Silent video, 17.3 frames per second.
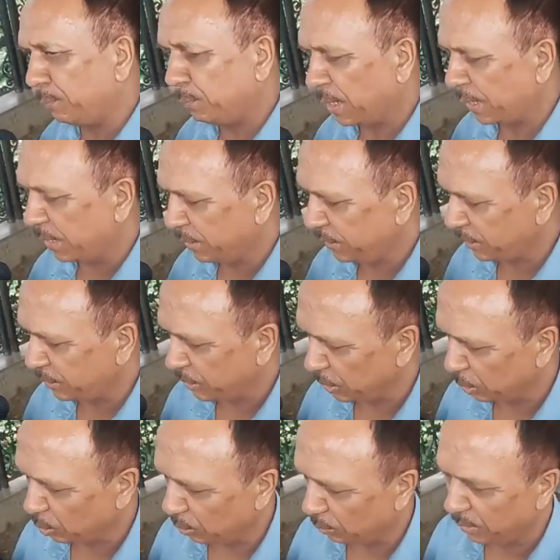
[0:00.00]
बारह
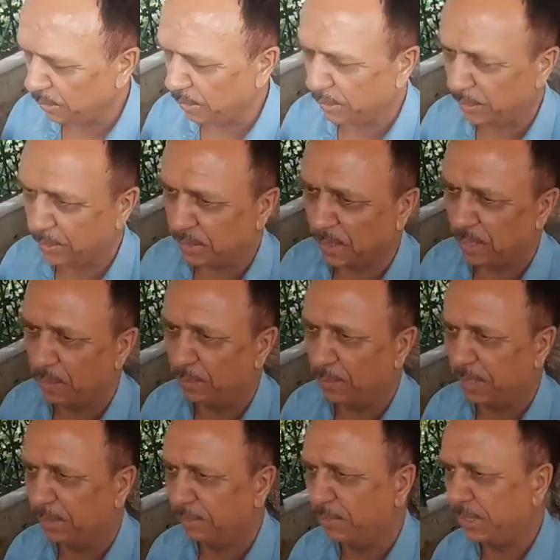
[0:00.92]
डिस्ट्रिक्टों में हर जगह
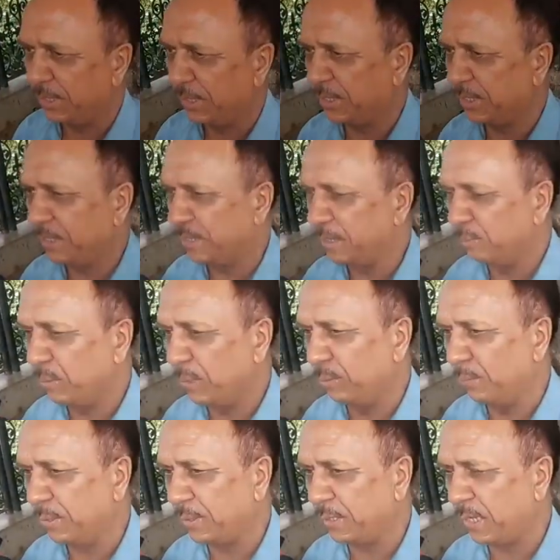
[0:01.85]
हमारी फेडरेशन के
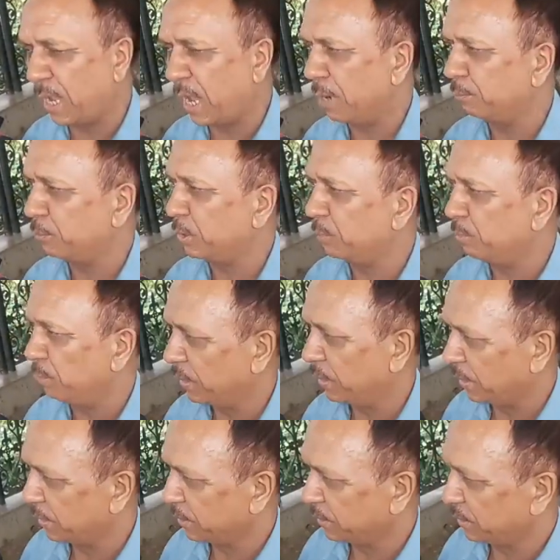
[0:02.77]
मेंबर्स हैं आप
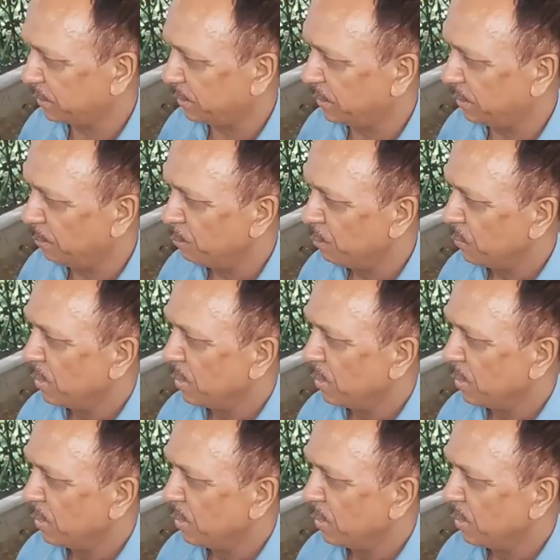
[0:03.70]
संपर्क कर सकते हैं